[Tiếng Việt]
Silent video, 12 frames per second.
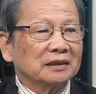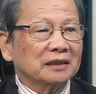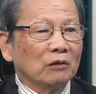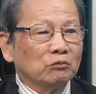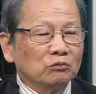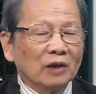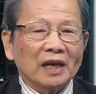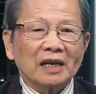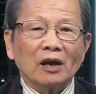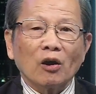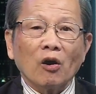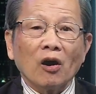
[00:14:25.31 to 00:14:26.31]
chống hay
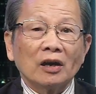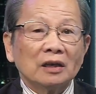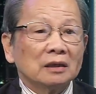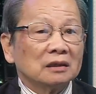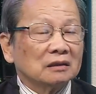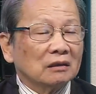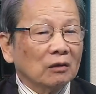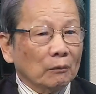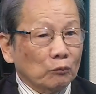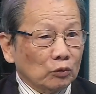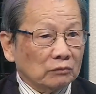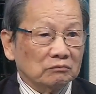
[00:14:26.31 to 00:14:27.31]
là họ họ
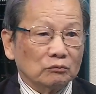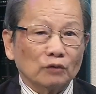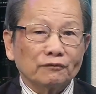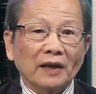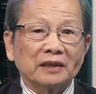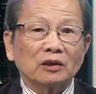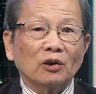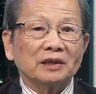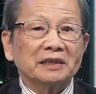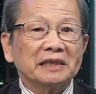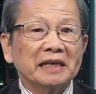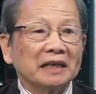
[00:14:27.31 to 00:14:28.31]
một một phần họ
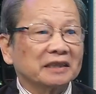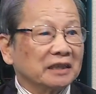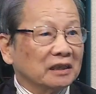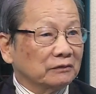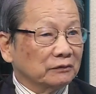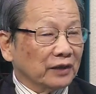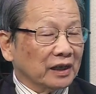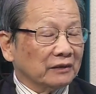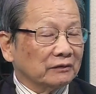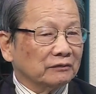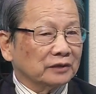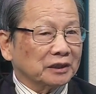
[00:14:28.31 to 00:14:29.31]
đi gần tới
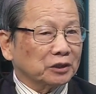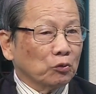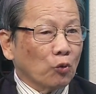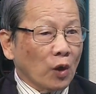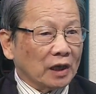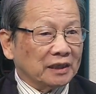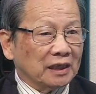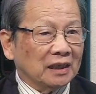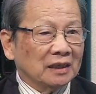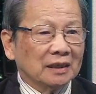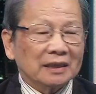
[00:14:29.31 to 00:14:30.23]
về về Trung Quốc nữa